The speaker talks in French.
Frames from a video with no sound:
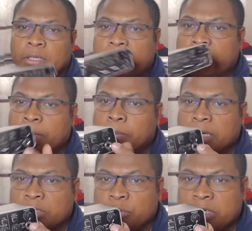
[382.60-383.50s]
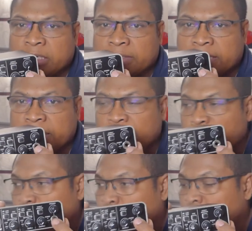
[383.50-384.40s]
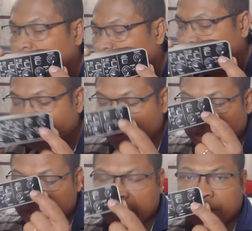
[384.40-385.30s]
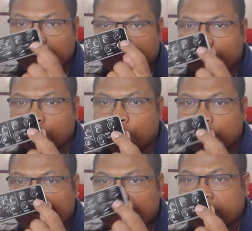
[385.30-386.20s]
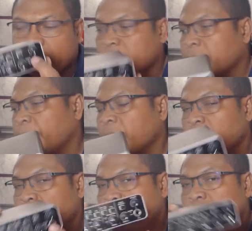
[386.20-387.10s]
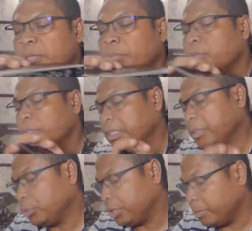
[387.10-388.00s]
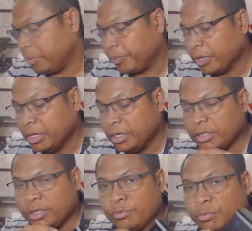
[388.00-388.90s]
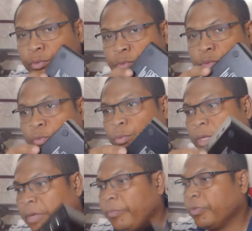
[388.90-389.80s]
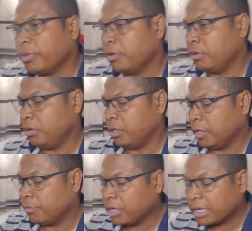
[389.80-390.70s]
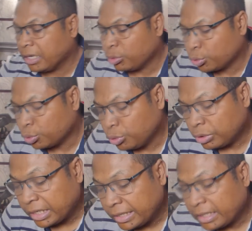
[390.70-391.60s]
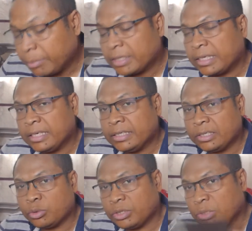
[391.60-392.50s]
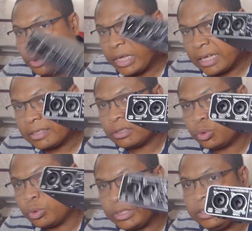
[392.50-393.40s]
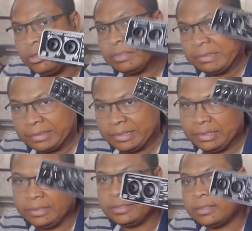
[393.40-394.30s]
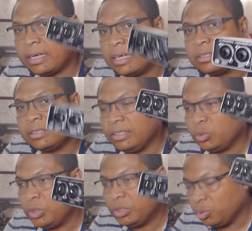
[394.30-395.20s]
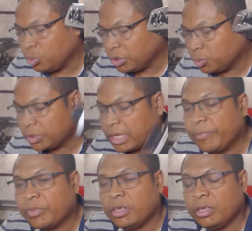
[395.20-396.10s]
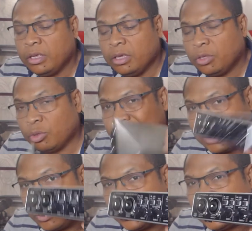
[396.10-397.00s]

à la place de les enceintes, nous allons utiliser votre casque. Deuxièmement, si c'est possible, si vous voulez avoir quelque chose de très simple, ça existe aussi le 4 sorties 6, 4, 18, 12 et tout ça. Donc ça aussi